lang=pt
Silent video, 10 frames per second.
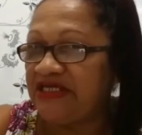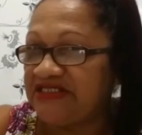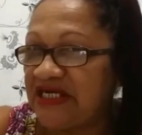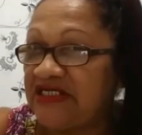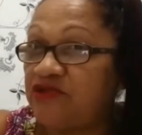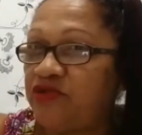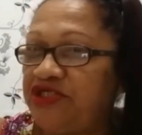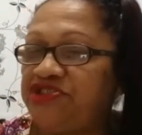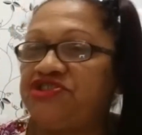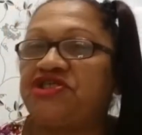da estrada
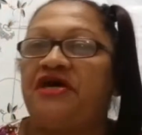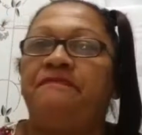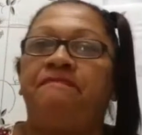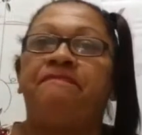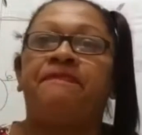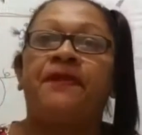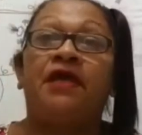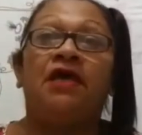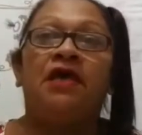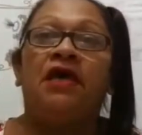turística,
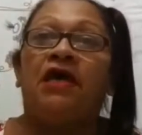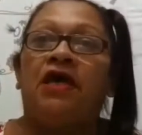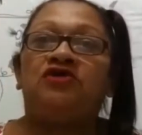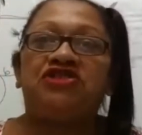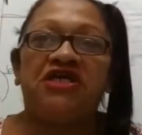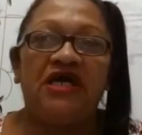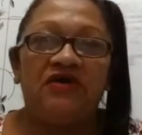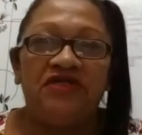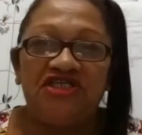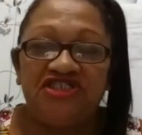eu já
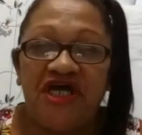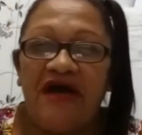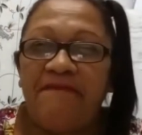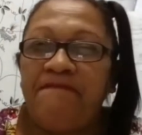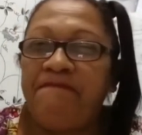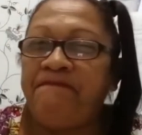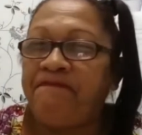quero deixar